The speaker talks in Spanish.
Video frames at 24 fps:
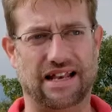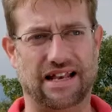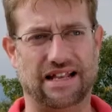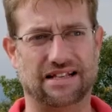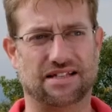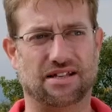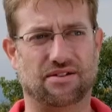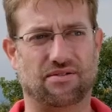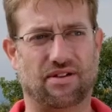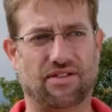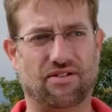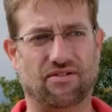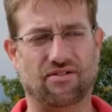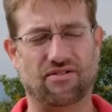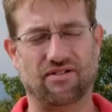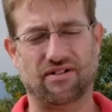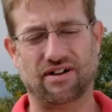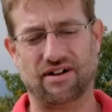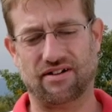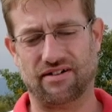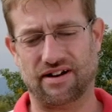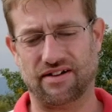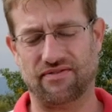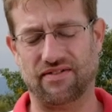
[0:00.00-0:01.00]
la situación
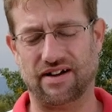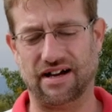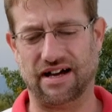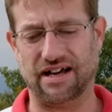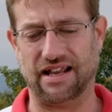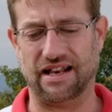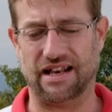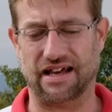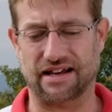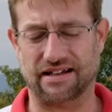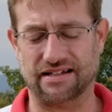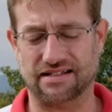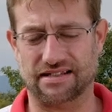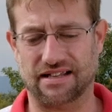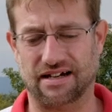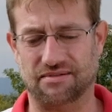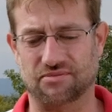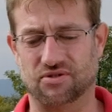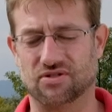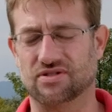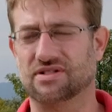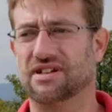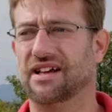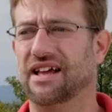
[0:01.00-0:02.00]
geográfica en la que
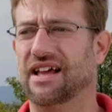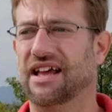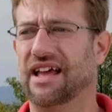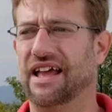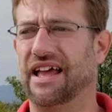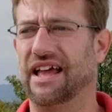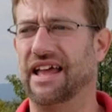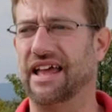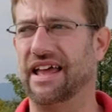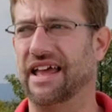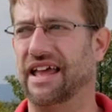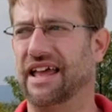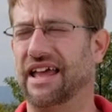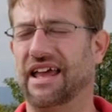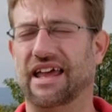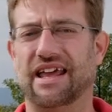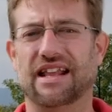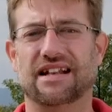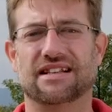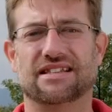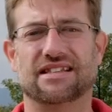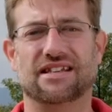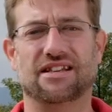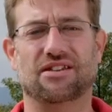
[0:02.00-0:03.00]
estamos.
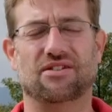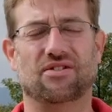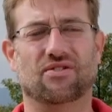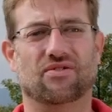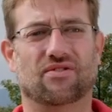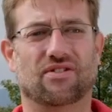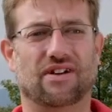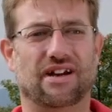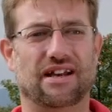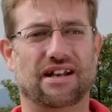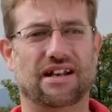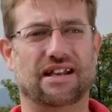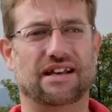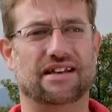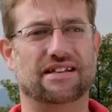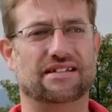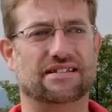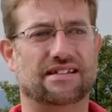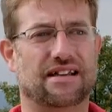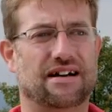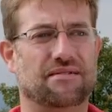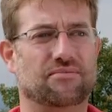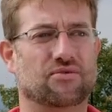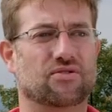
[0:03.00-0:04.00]
El sitio en el que
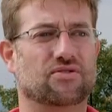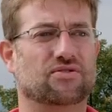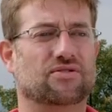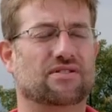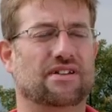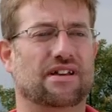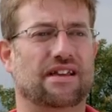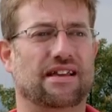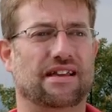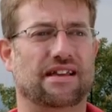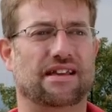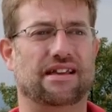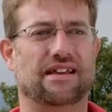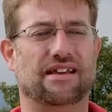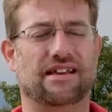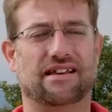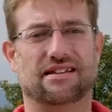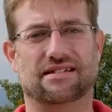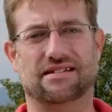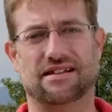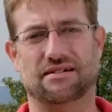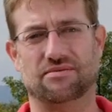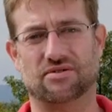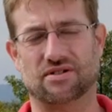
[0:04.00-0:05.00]
estamos, eh,
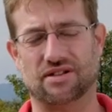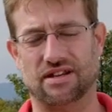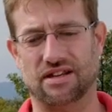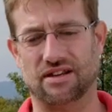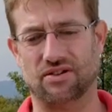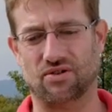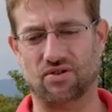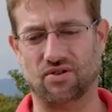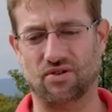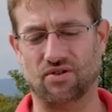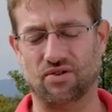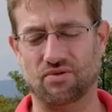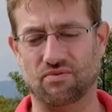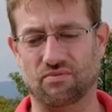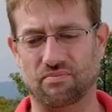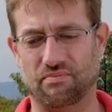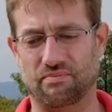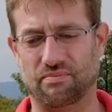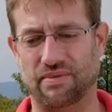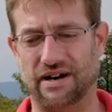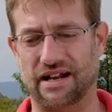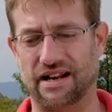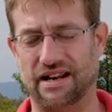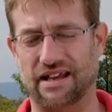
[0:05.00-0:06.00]
estamos dentro de
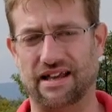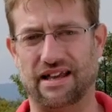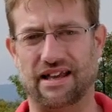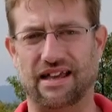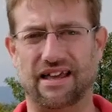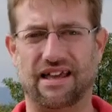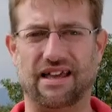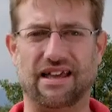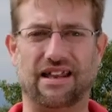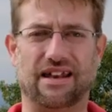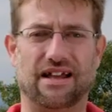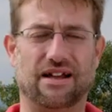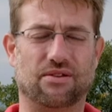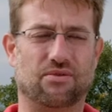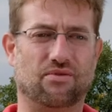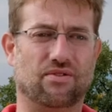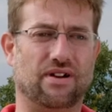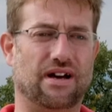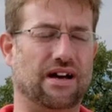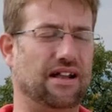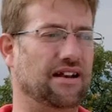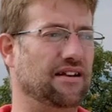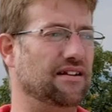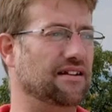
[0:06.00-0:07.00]
un parque
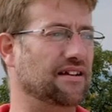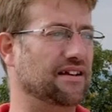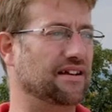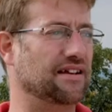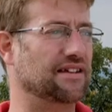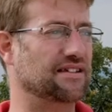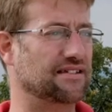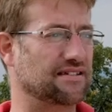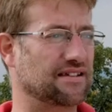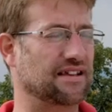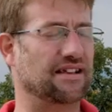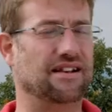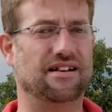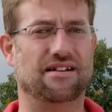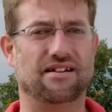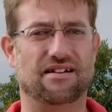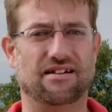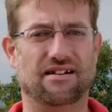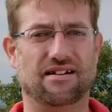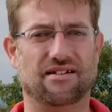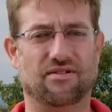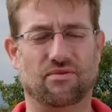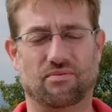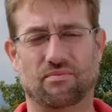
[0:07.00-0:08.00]
natural, que es
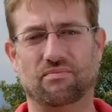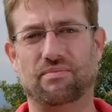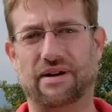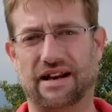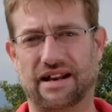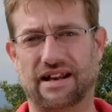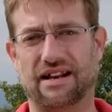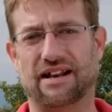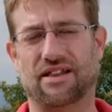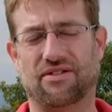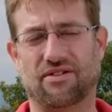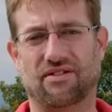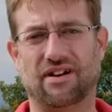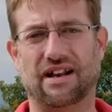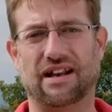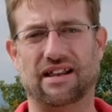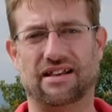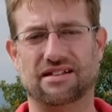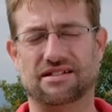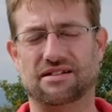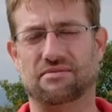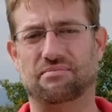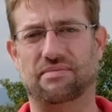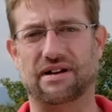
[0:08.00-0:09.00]
el, un parque nacional,
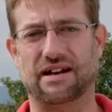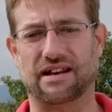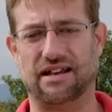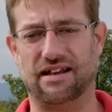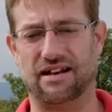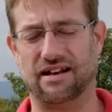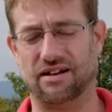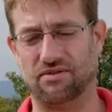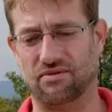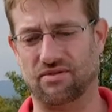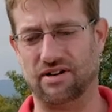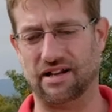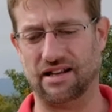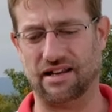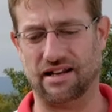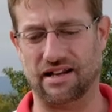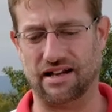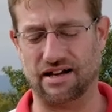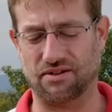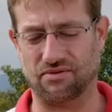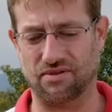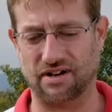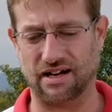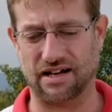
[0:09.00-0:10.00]
que es el Parque Natural de
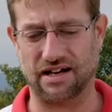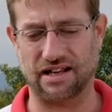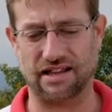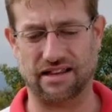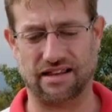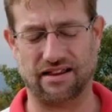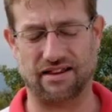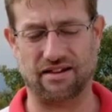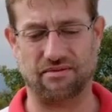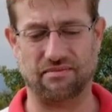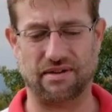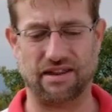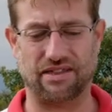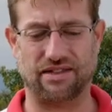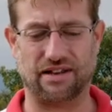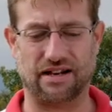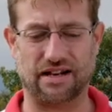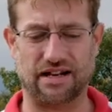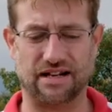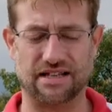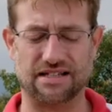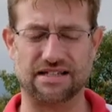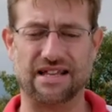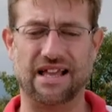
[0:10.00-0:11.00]
la Cuenca Alta del
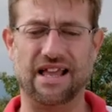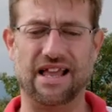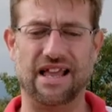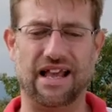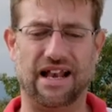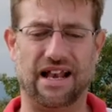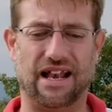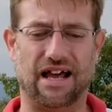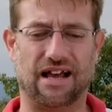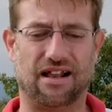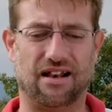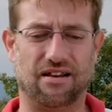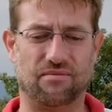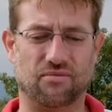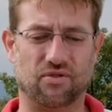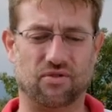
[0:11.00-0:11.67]
Manzanares, la,